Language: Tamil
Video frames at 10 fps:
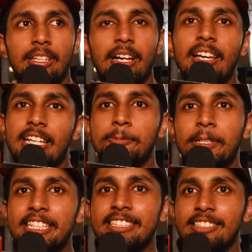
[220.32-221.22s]
யா
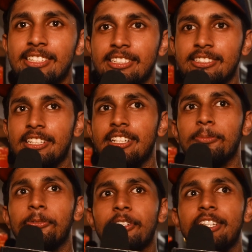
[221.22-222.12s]
எக்ஸ்பெக்டேஷன் இருக்குது ஜெயிலர்
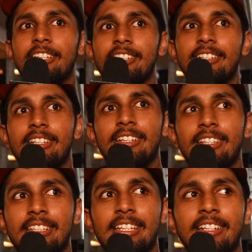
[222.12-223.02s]
மூவிக்கு
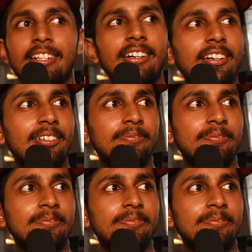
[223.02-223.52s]
அது என்னென்னா